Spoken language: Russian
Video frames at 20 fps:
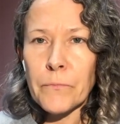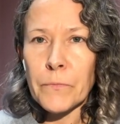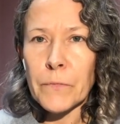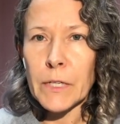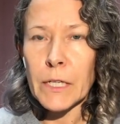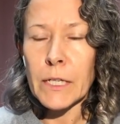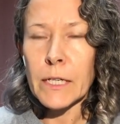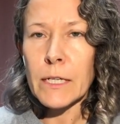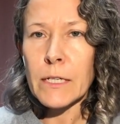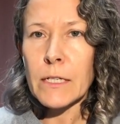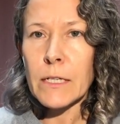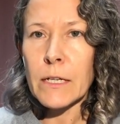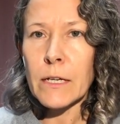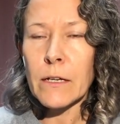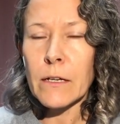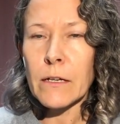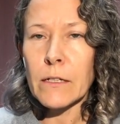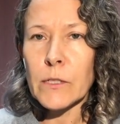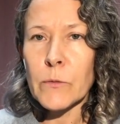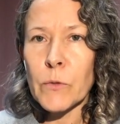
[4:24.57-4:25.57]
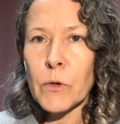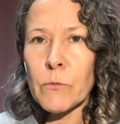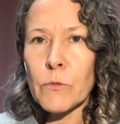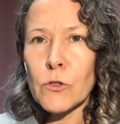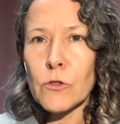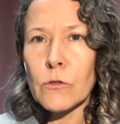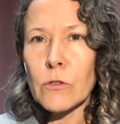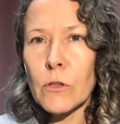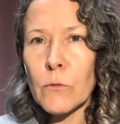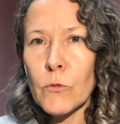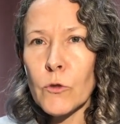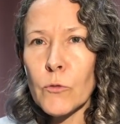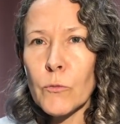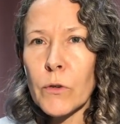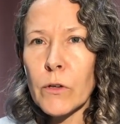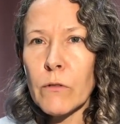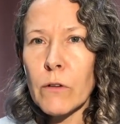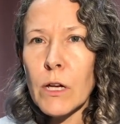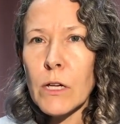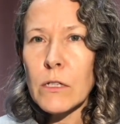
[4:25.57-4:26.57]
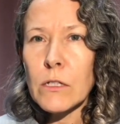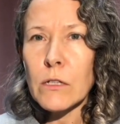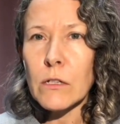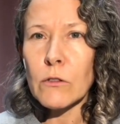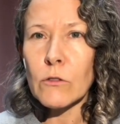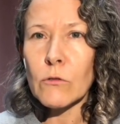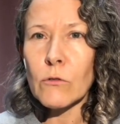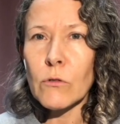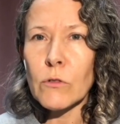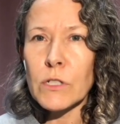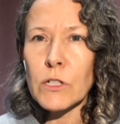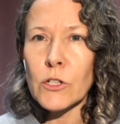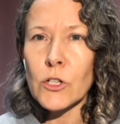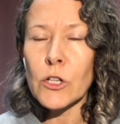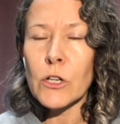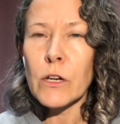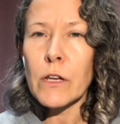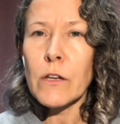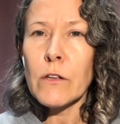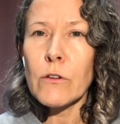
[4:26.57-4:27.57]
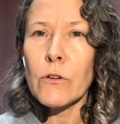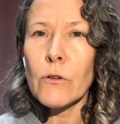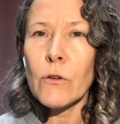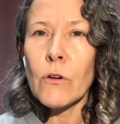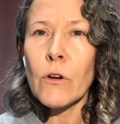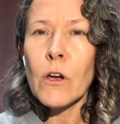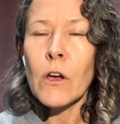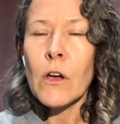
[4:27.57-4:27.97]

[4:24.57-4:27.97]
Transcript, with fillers: Если эти промежутки будут появляться, то, к сожалению,